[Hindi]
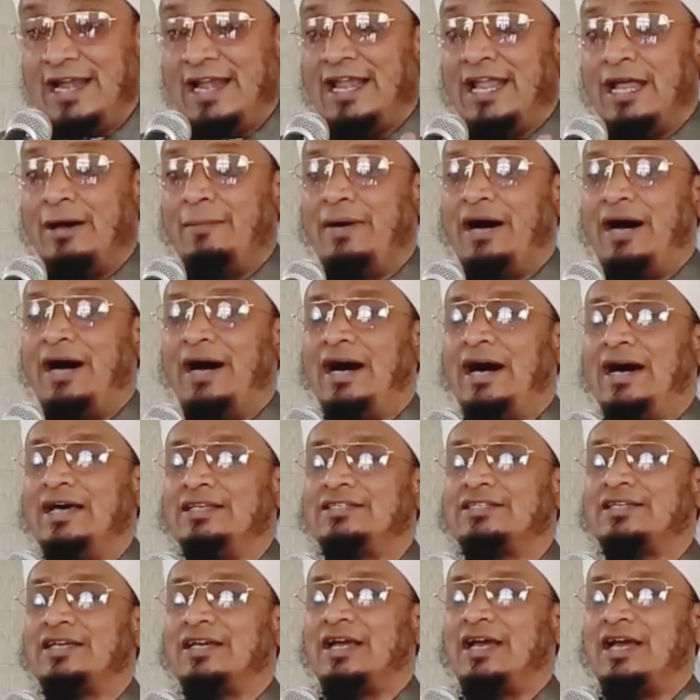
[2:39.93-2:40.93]

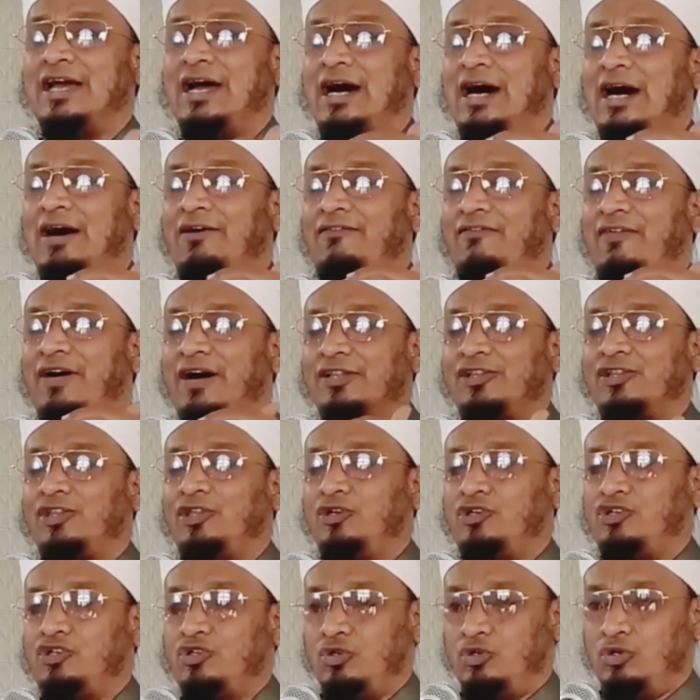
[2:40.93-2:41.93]
नमाज का
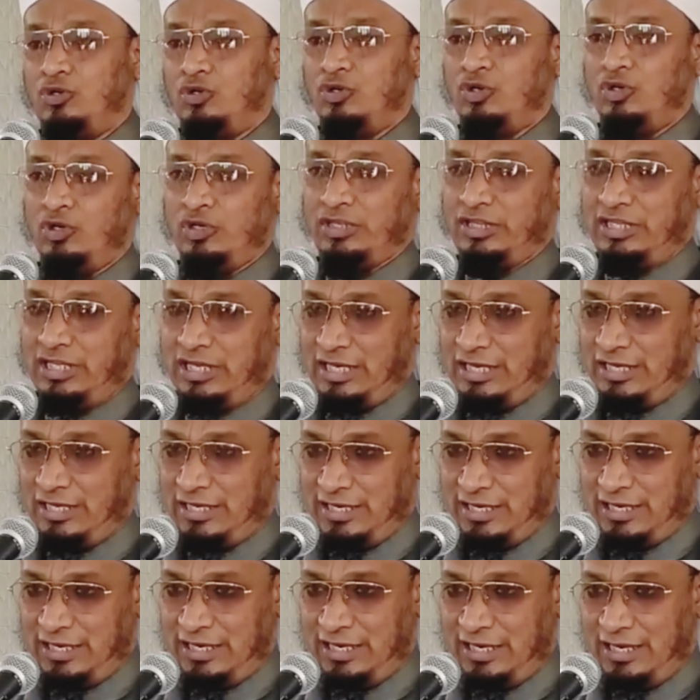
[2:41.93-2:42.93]
वक्त शुरू होते
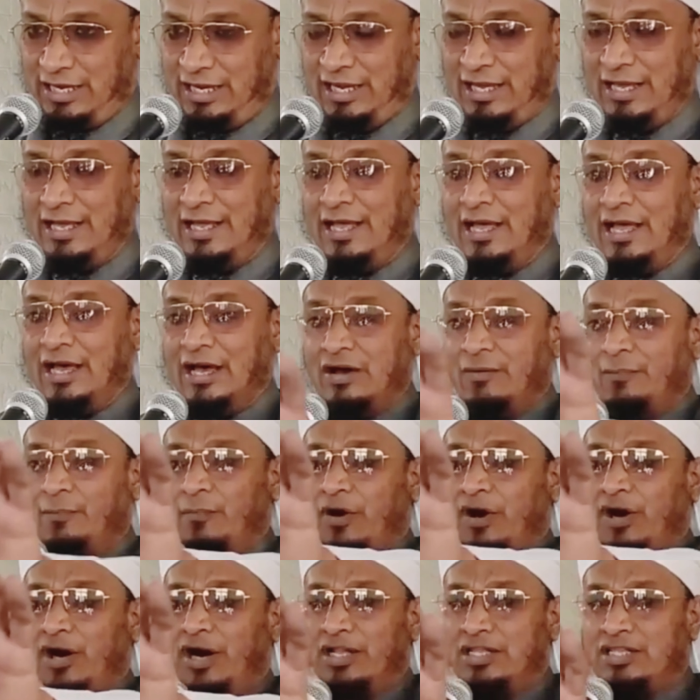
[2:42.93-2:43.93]
ही
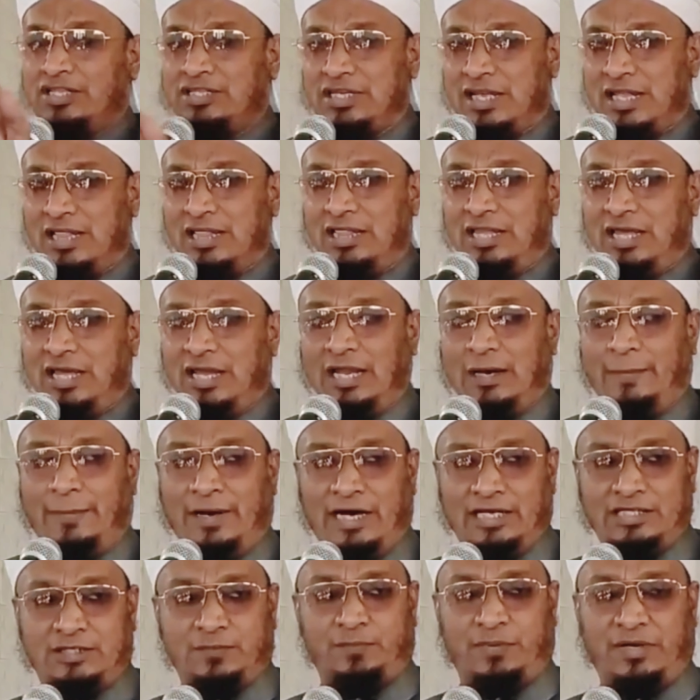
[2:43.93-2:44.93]
बहुत जल्दी
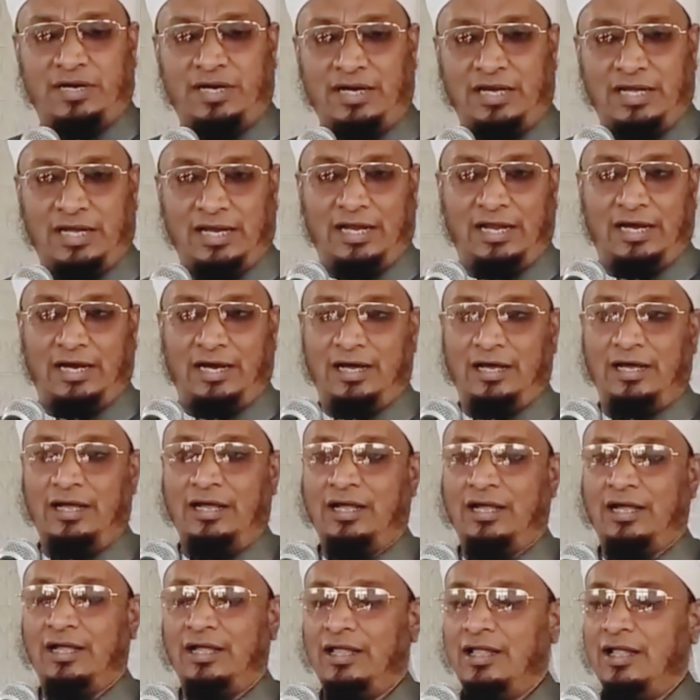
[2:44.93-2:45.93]
नमाज पढ़ लेना
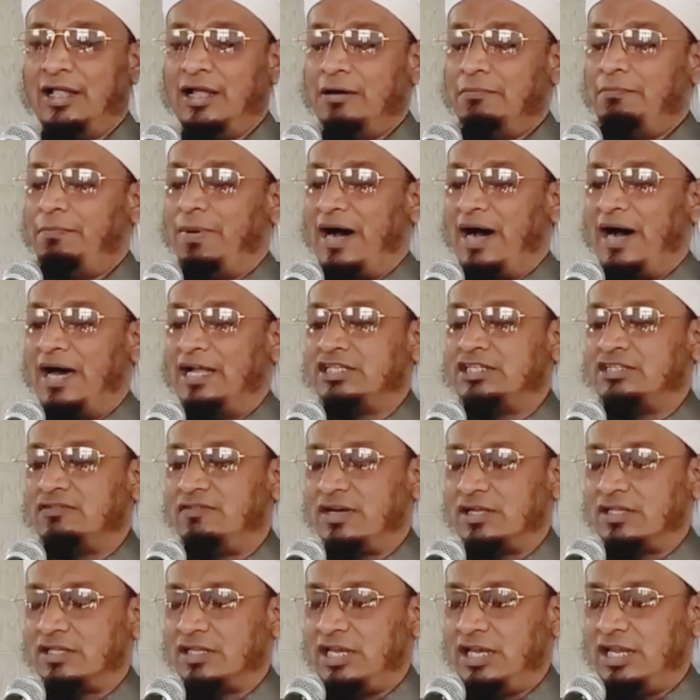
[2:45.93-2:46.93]
पांच
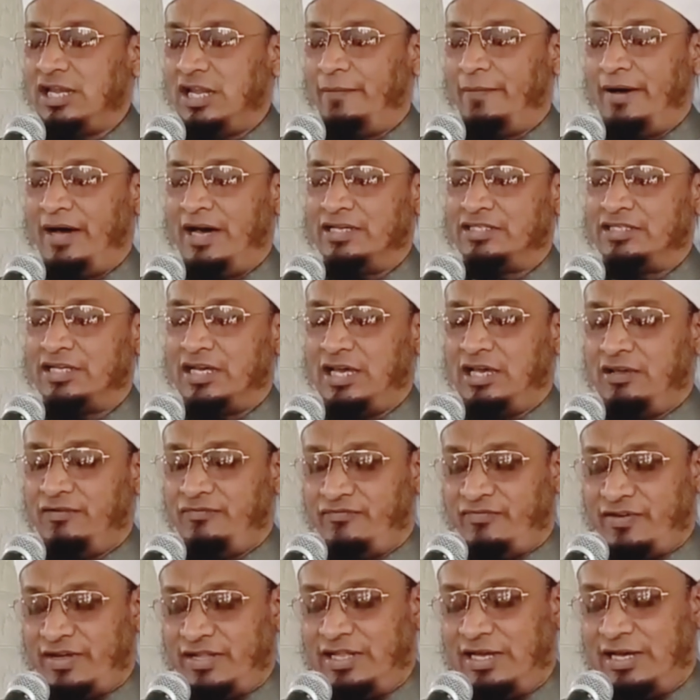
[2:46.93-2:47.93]
वक्त की नमाज है
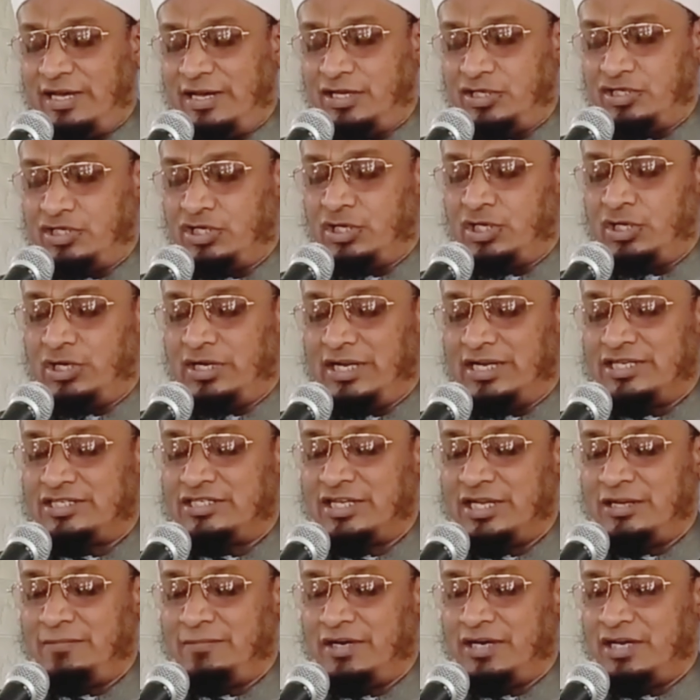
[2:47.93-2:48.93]
फजर जहर
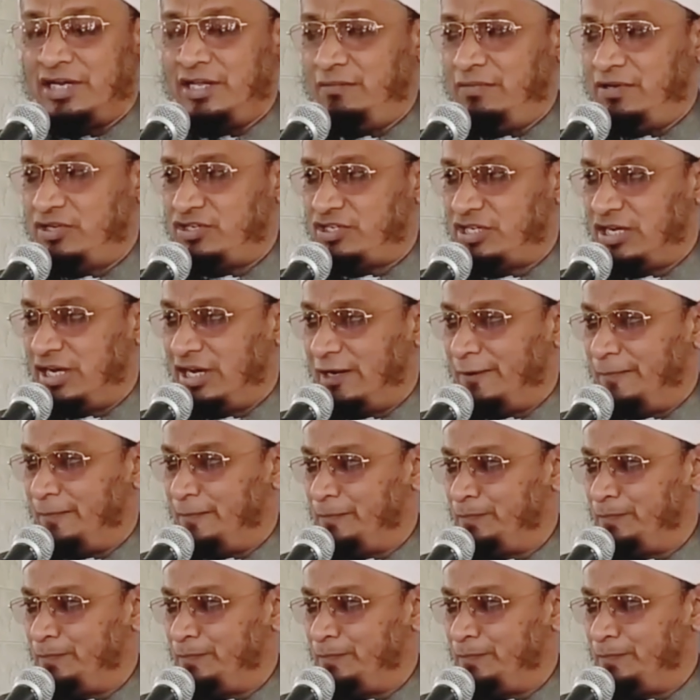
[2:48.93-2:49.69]
असर मगरब शाह